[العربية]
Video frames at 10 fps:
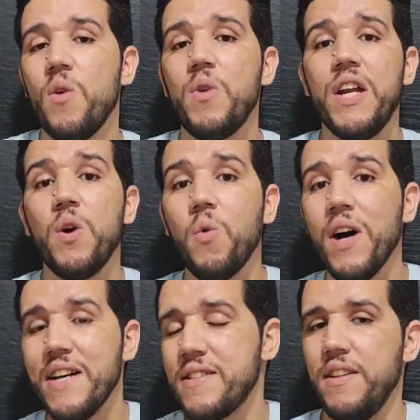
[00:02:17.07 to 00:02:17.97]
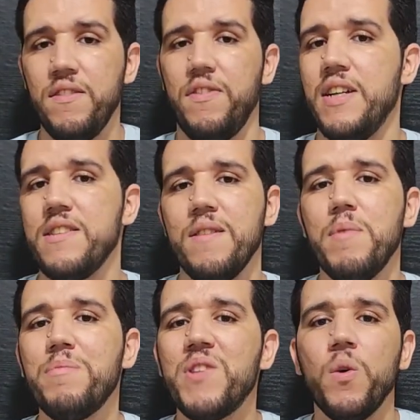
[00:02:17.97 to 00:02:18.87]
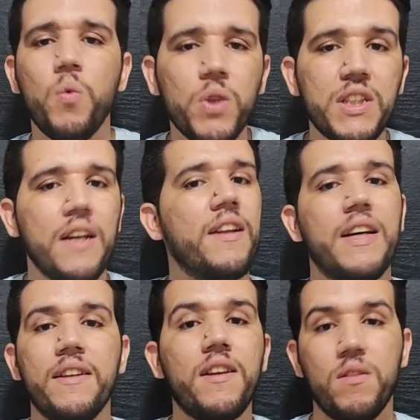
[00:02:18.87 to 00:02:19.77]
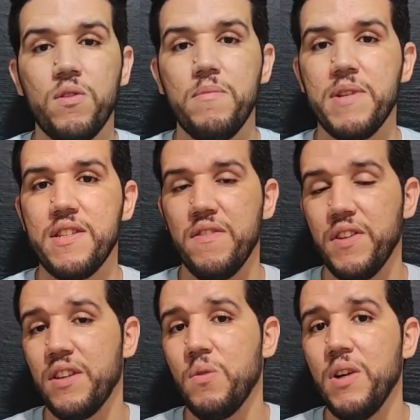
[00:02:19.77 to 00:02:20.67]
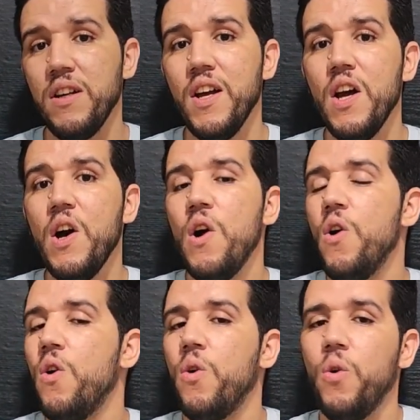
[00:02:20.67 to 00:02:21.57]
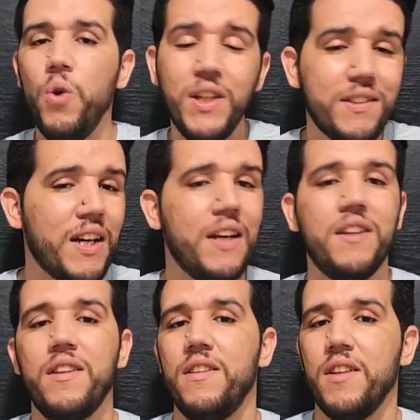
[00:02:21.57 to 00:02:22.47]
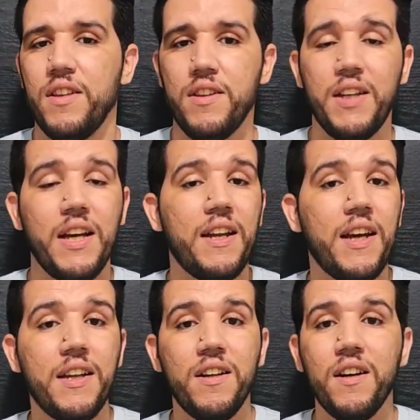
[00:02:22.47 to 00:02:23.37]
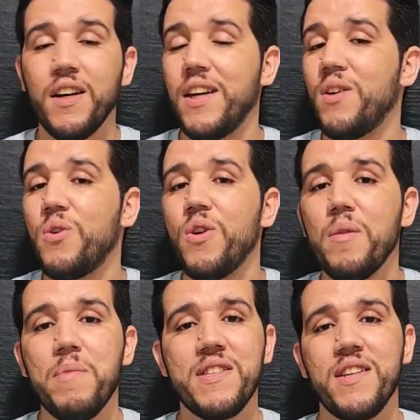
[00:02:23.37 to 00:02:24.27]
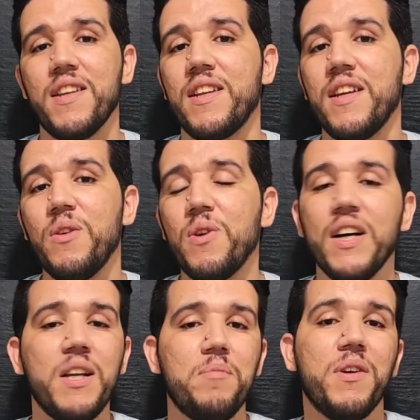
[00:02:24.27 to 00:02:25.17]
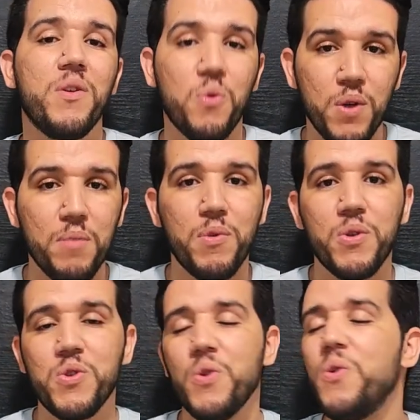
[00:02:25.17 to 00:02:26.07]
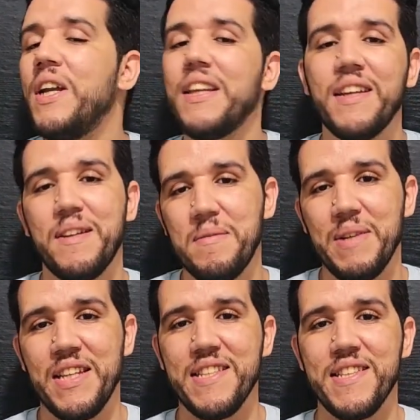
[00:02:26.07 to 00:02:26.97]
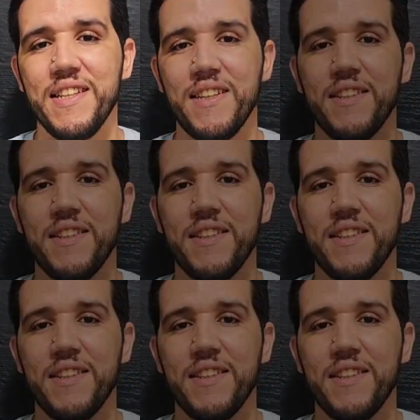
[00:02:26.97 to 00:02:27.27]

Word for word: واللي هو اصلا في الاصل ما متعودش انه يطير دوك المسافات الطوال وحتى هذا الطير هذا كيكون المسار ديالو غالبا هو الموت ونادرا ما كيسلك